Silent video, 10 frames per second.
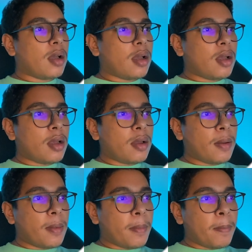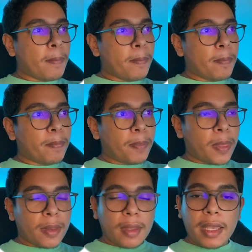
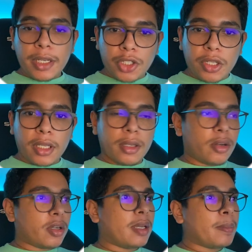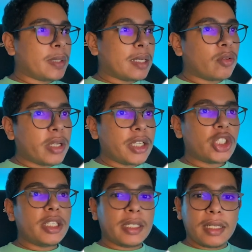اتش آه، دي اوكي ملي يعني كنقول
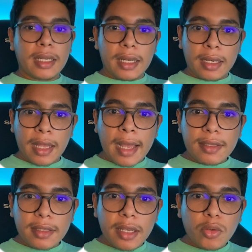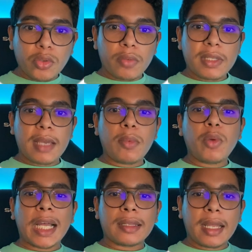اتش يعني الات ديالو تكون صايبه
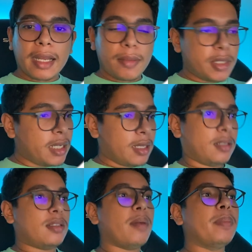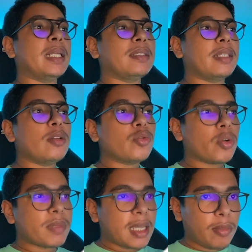بواحد الطريقه مزيانه التامبنيل ديالو
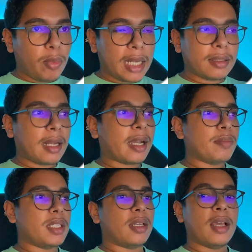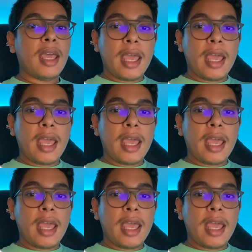تكون صايبه بواحد الطريقه مزيانه